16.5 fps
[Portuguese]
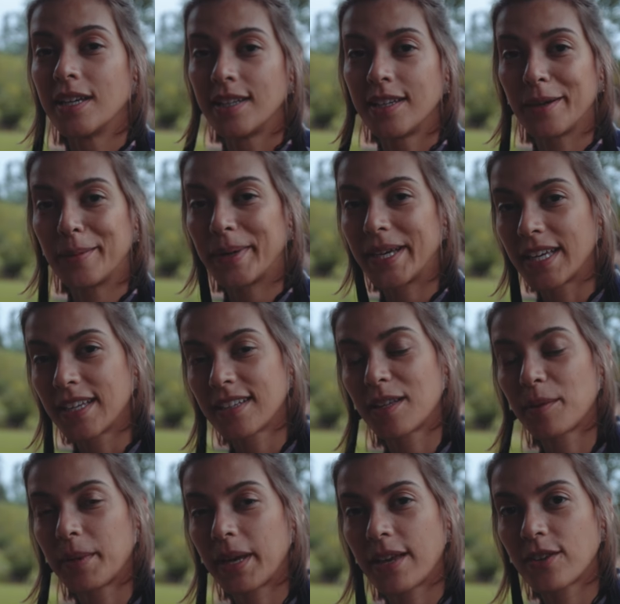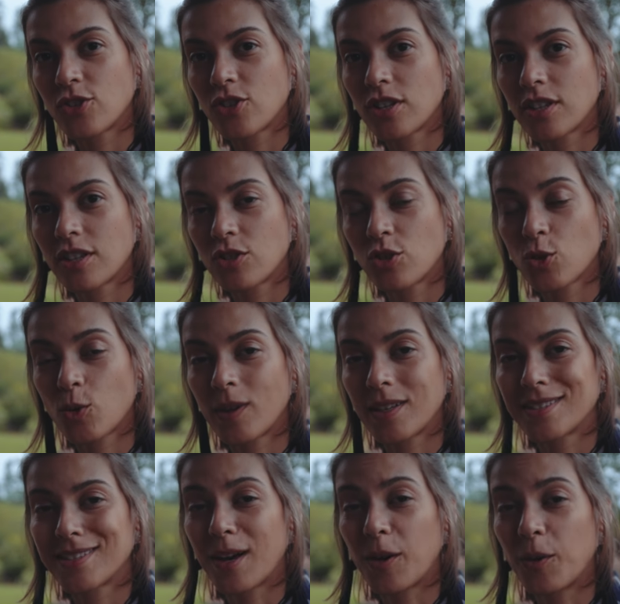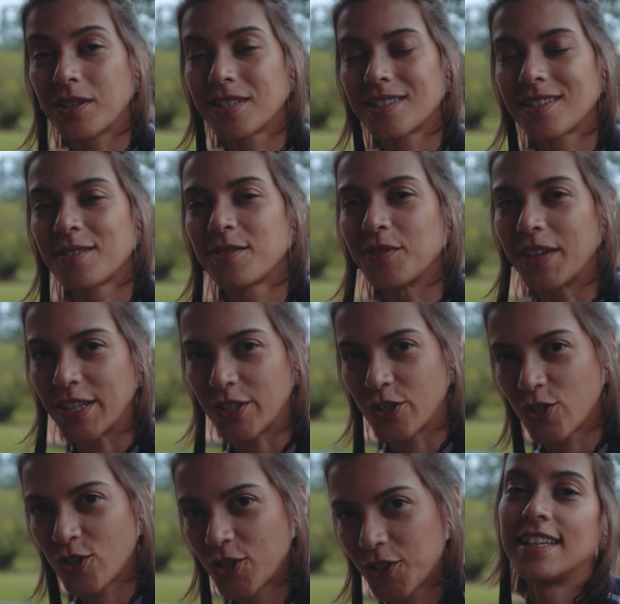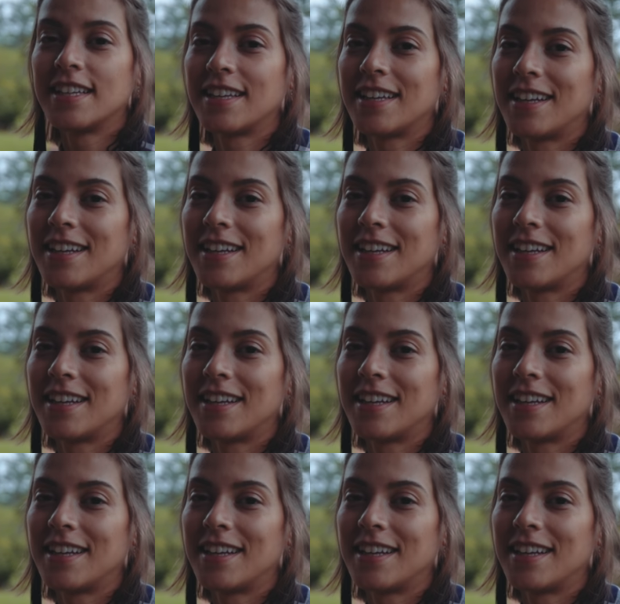E amanhã também é dia da gente conhecer a Osterfest,